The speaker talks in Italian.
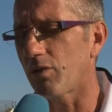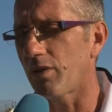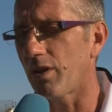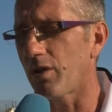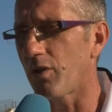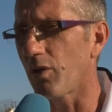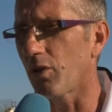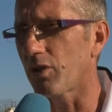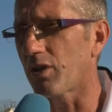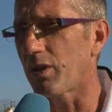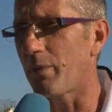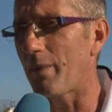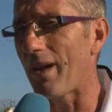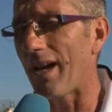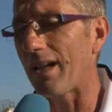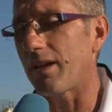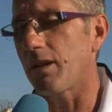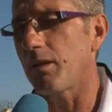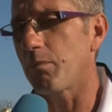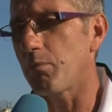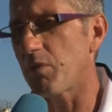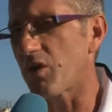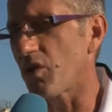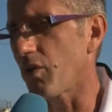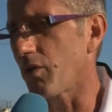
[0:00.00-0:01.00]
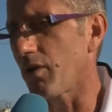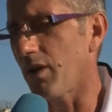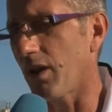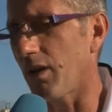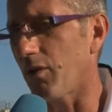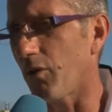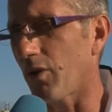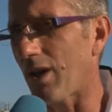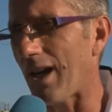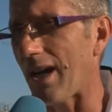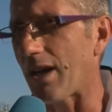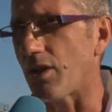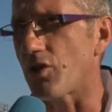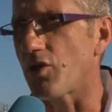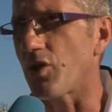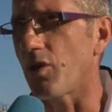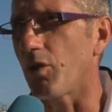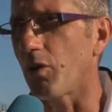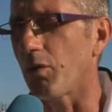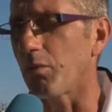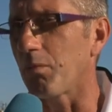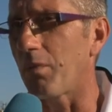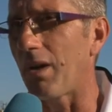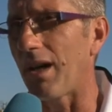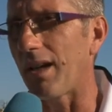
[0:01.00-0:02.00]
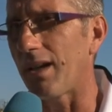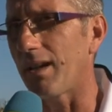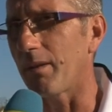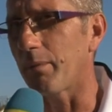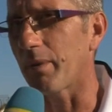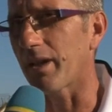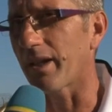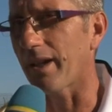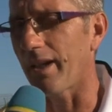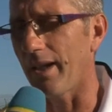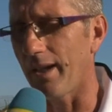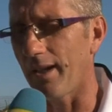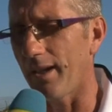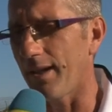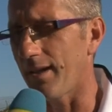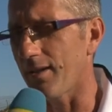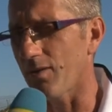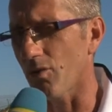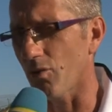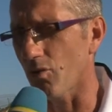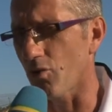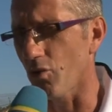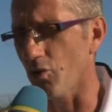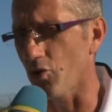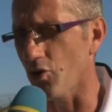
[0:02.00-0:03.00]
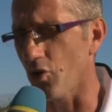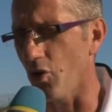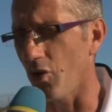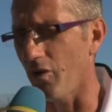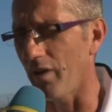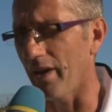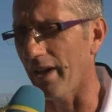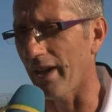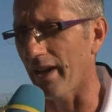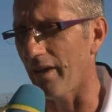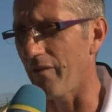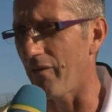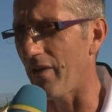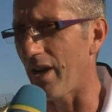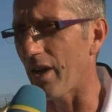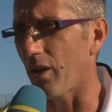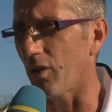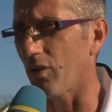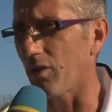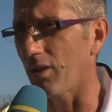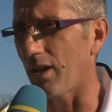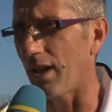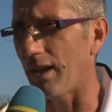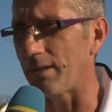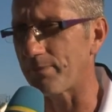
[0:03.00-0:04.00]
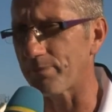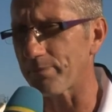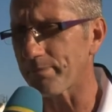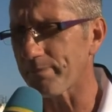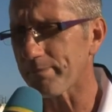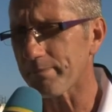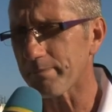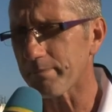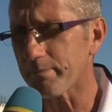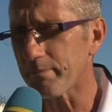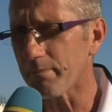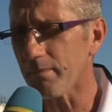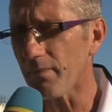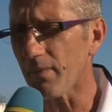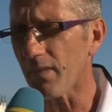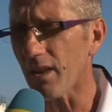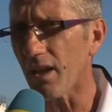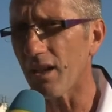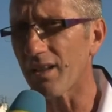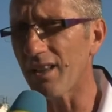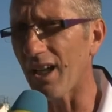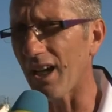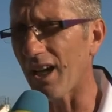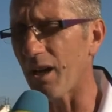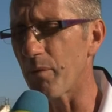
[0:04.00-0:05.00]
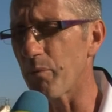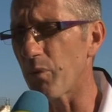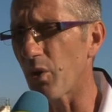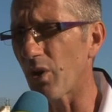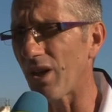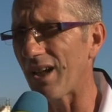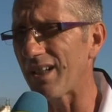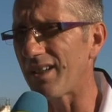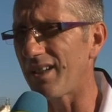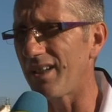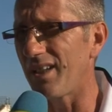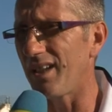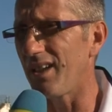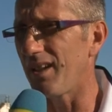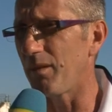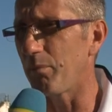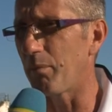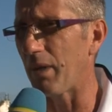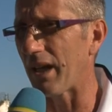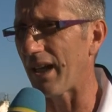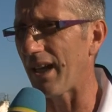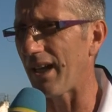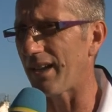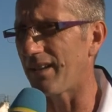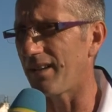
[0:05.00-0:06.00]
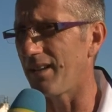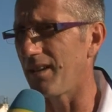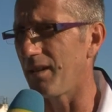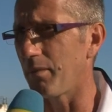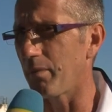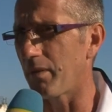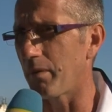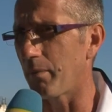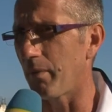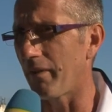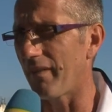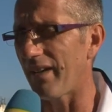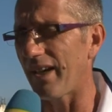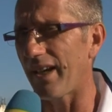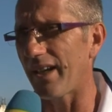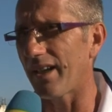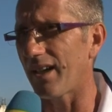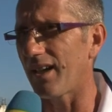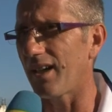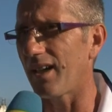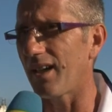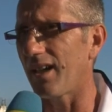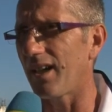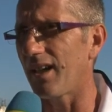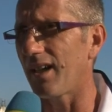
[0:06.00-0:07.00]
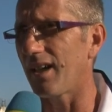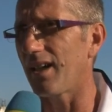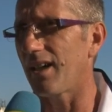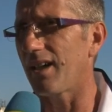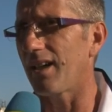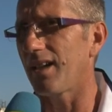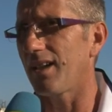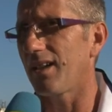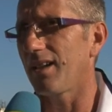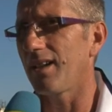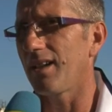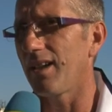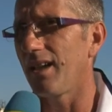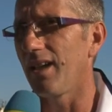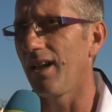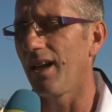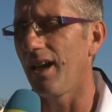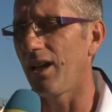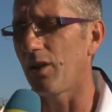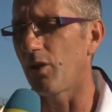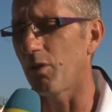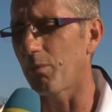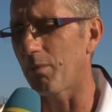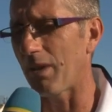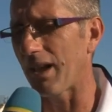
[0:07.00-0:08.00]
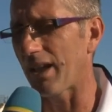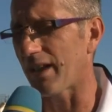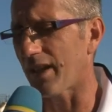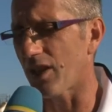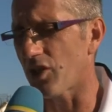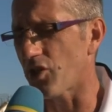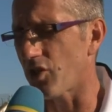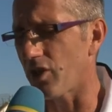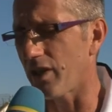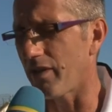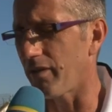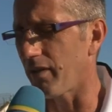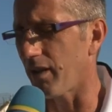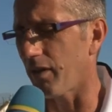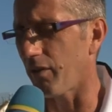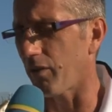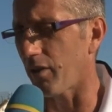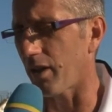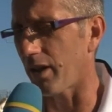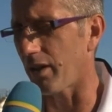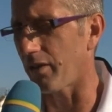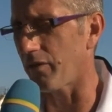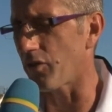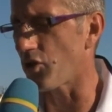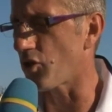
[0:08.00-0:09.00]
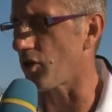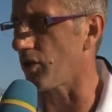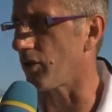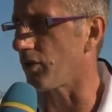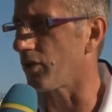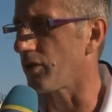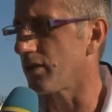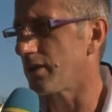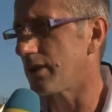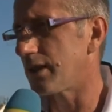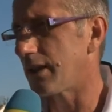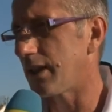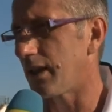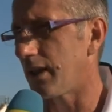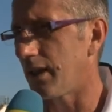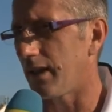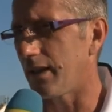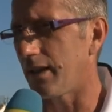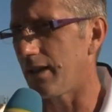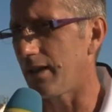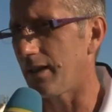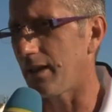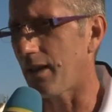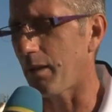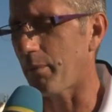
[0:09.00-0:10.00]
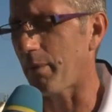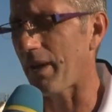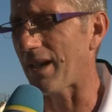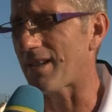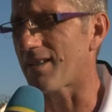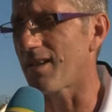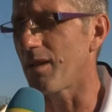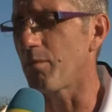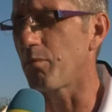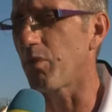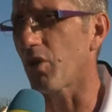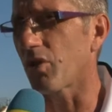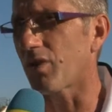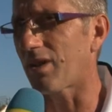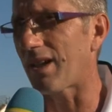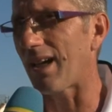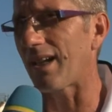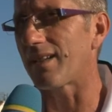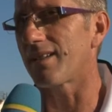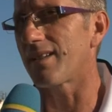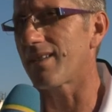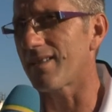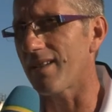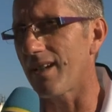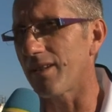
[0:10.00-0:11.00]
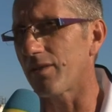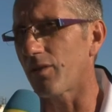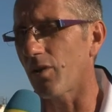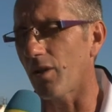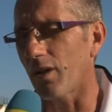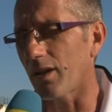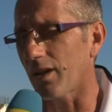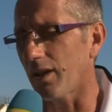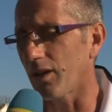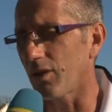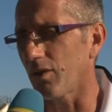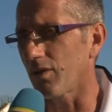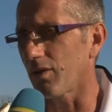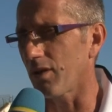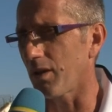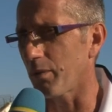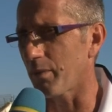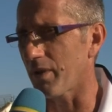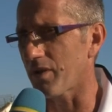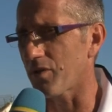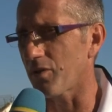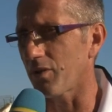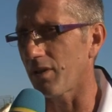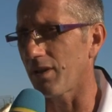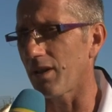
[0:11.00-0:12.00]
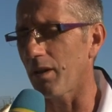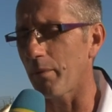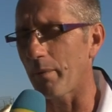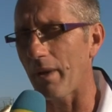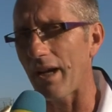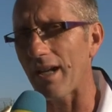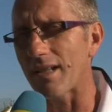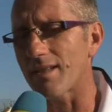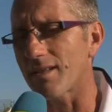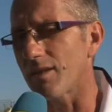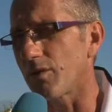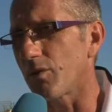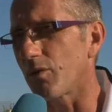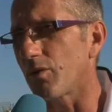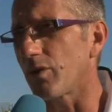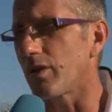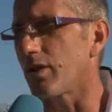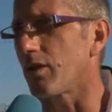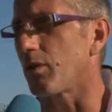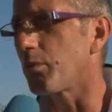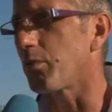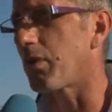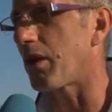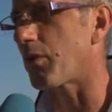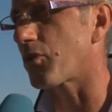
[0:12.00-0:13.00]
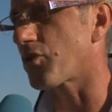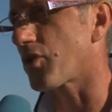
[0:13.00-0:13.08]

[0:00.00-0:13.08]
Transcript: degli ottimi under, bisogna lavorarci, è normale, perché sono, sono giovani che vengono da da campionati di Beretti, di primavera, è normale che ci devi lavorare vicino. Eh, la piazza è importante, sentono anche loro la pressione della piazza e noi dobbiamo